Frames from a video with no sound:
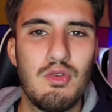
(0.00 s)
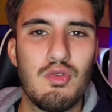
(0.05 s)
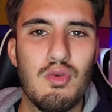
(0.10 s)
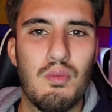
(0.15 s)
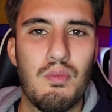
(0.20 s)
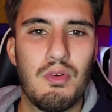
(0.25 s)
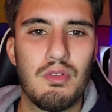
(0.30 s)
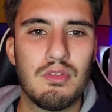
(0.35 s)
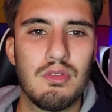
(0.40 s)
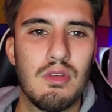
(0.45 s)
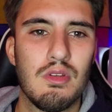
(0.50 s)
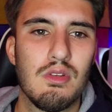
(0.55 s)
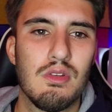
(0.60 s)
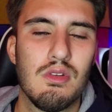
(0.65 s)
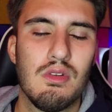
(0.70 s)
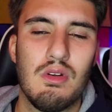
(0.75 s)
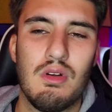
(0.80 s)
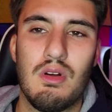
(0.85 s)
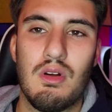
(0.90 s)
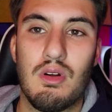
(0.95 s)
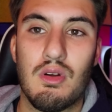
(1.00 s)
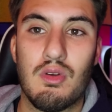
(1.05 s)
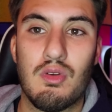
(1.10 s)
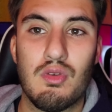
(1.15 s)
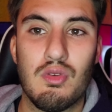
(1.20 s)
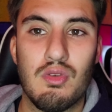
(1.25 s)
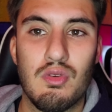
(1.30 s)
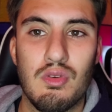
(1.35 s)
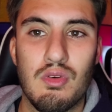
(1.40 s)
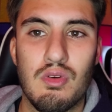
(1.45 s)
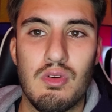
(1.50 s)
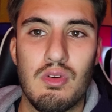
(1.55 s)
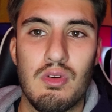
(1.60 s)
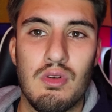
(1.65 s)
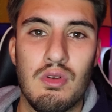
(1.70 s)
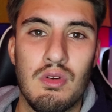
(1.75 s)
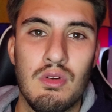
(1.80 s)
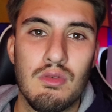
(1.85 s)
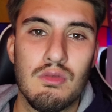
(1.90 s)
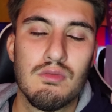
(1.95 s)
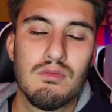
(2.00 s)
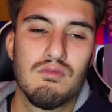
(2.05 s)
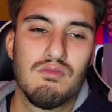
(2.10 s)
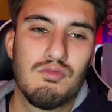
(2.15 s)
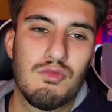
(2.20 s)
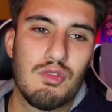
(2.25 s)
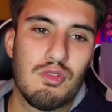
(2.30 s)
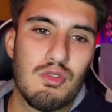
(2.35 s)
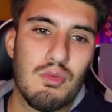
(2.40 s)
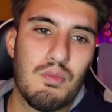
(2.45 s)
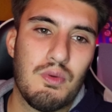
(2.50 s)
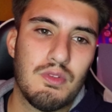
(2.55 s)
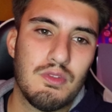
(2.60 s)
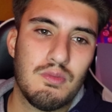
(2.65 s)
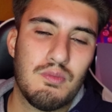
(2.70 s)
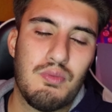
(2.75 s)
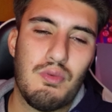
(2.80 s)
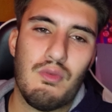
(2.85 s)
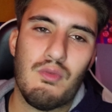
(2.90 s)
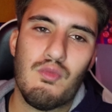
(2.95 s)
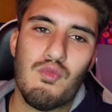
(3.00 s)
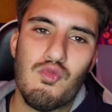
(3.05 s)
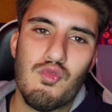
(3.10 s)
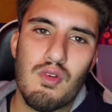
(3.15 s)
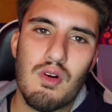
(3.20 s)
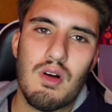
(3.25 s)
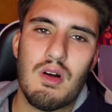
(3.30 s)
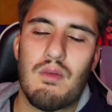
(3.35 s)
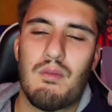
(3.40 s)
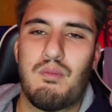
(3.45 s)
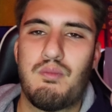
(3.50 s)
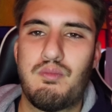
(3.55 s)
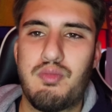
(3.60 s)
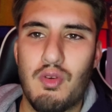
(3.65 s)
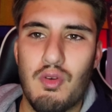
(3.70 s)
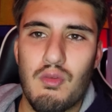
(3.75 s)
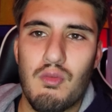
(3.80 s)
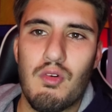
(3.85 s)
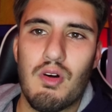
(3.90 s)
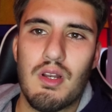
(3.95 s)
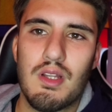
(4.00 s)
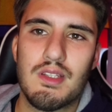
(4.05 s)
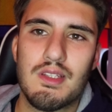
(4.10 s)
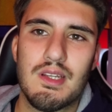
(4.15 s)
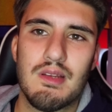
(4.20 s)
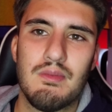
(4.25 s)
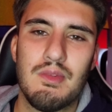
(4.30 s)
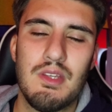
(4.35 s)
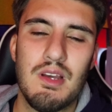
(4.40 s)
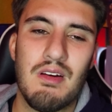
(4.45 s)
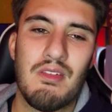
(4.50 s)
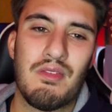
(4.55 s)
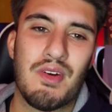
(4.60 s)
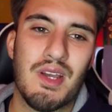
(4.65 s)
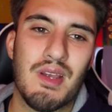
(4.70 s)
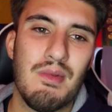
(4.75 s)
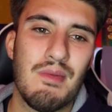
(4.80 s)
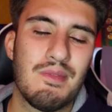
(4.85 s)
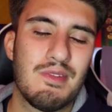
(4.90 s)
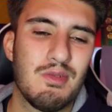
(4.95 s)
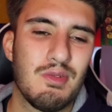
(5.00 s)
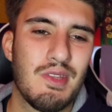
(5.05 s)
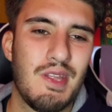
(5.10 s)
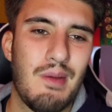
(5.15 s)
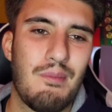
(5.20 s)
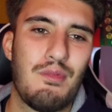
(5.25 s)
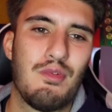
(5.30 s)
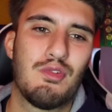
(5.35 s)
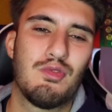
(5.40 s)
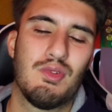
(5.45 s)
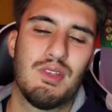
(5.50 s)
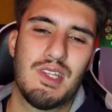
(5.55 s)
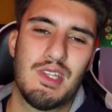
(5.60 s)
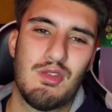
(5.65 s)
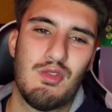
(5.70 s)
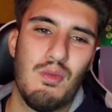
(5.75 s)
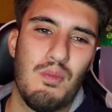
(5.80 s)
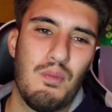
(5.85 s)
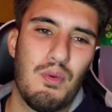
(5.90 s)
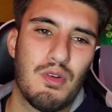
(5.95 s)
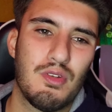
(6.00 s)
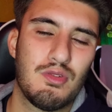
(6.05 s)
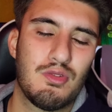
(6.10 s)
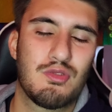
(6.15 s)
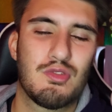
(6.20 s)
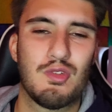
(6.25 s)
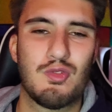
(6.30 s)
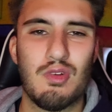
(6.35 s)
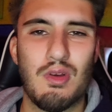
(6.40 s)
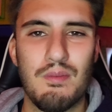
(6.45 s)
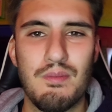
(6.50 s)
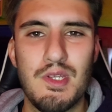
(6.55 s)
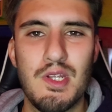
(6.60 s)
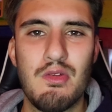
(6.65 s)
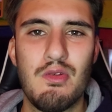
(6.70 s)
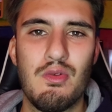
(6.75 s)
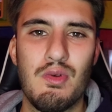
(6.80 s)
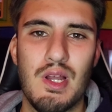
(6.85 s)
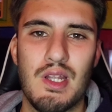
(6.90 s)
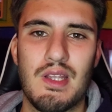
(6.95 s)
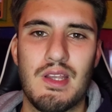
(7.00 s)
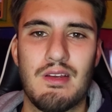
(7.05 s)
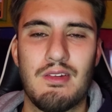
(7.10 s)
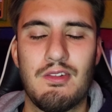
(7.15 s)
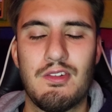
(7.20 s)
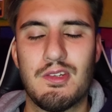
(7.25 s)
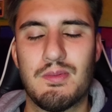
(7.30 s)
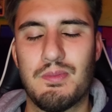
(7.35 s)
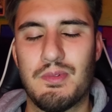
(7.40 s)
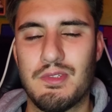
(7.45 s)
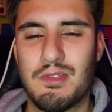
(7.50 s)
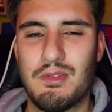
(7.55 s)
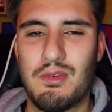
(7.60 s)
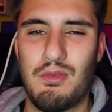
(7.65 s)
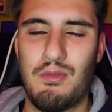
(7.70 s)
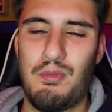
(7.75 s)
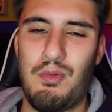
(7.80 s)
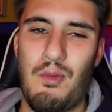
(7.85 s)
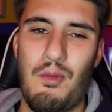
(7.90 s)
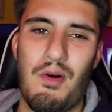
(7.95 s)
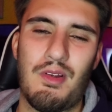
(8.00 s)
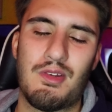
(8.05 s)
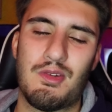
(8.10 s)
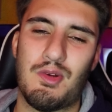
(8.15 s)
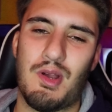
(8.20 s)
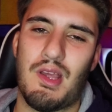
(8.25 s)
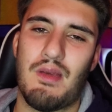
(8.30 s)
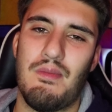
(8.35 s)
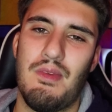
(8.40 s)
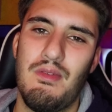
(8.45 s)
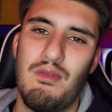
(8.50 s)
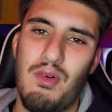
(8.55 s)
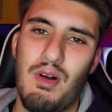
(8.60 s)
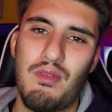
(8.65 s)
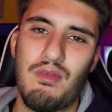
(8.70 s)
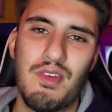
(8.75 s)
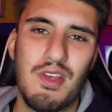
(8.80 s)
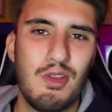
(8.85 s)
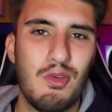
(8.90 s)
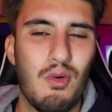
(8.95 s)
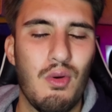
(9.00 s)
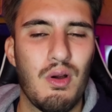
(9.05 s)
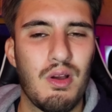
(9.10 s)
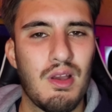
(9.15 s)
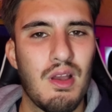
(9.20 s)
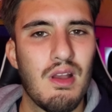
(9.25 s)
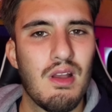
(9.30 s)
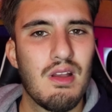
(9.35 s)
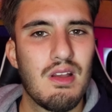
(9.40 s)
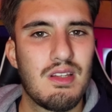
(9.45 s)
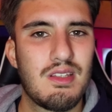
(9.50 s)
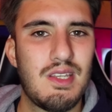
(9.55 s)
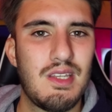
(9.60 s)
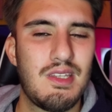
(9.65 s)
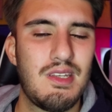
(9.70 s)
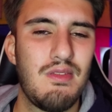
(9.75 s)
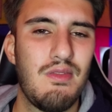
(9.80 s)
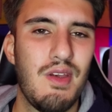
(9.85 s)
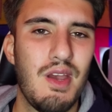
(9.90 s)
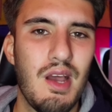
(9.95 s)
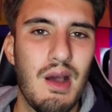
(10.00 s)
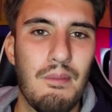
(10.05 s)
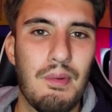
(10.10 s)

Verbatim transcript: Je pense euh, que je pense pour moi, pour moi les amis, en vrai, même si on a besoin des deux postes, que ce soit milieu et attaquant, je pense que pour moi j'aurais aimé voir Victor cet hiver.